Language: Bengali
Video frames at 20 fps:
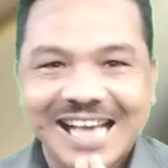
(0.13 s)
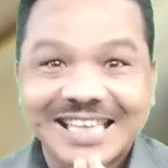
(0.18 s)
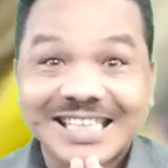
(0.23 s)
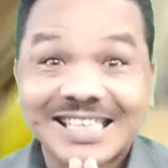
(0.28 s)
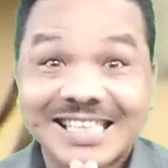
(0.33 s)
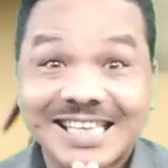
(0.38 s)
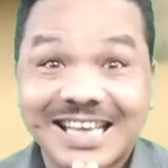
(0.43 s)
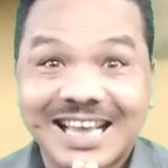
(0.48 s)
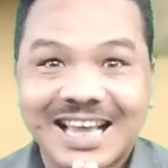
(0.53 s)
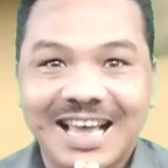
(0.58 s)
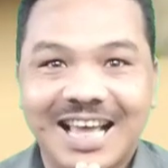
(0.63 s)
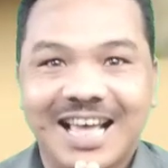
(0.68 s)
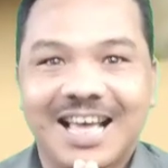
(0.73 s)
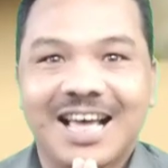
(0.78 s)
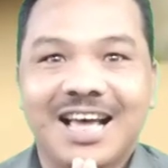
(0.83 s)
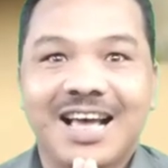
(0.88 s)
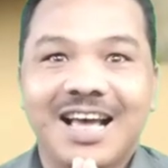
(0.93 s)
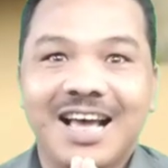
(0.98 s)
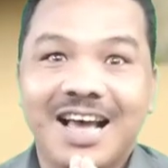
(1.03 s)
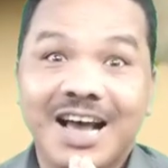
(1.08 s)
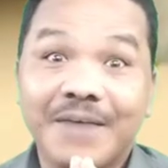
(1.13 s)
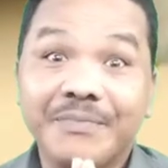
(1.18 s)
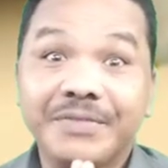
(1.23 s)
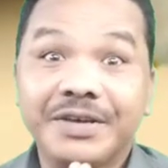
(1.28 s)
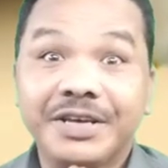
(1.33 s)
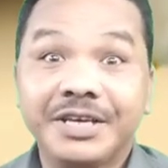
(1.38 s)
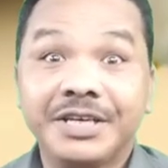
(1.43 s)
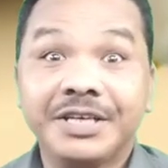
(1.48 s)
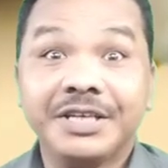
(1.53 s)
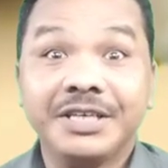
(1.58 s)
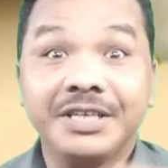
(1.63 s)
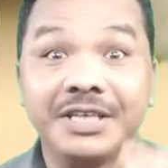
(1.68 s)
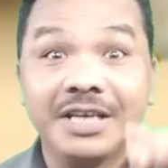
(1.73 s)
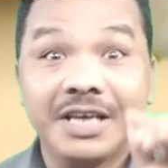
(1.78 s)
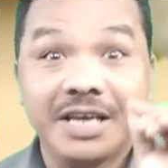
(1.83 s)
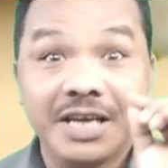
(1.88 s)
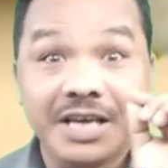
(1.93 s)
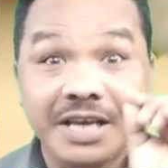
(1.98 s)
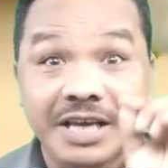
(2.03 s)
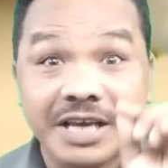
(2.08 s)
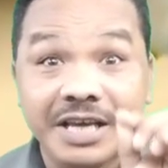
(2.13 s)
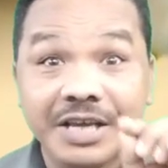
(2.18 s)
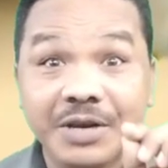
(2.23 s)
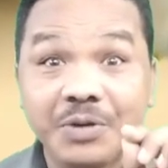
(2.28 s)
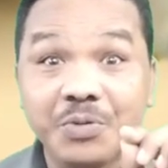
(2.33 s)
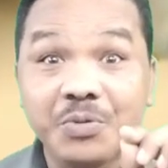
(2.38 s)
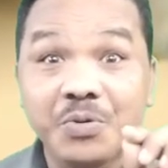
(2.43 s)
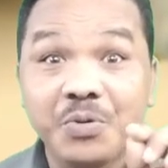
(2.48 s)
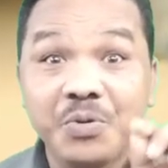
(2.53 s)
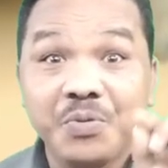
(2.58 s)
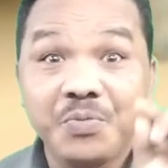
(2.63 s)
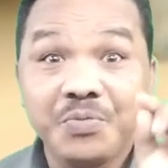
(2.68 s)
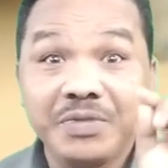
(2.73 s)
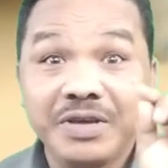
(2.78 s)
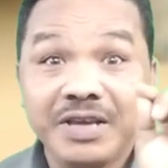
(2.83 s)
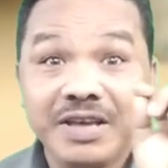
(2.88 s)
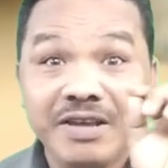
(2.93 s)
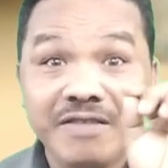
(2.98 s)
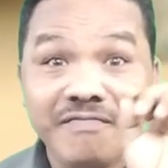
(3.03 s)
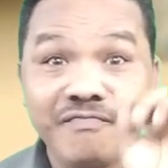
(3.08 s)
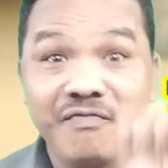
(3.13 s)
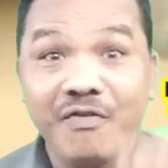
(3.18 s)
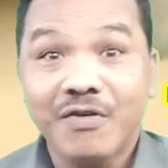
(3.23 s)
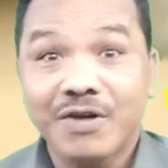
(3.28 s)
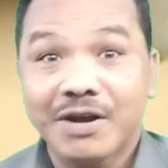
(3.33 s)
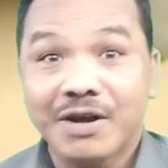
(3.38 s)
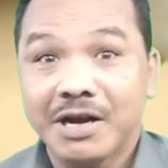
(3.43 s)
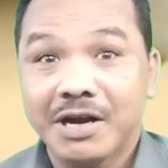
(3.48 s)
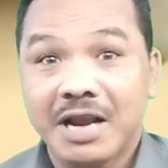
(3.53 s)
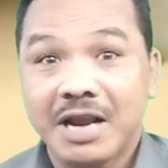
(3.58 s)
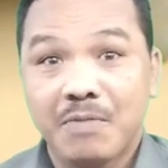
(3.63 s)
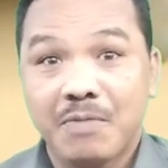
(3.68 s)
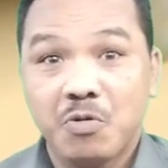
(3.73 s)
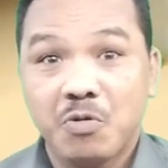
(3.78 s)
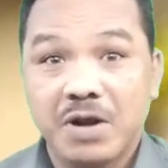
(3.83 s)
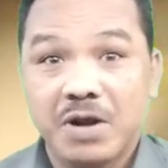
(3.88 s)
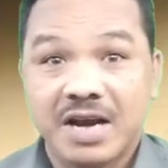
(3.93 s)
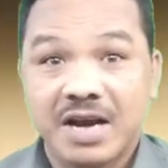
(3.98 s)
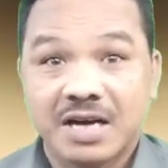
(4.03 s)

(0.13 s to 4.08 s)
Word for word: আজকে আমি এইরকম ইম্পর্টেন্ট এমন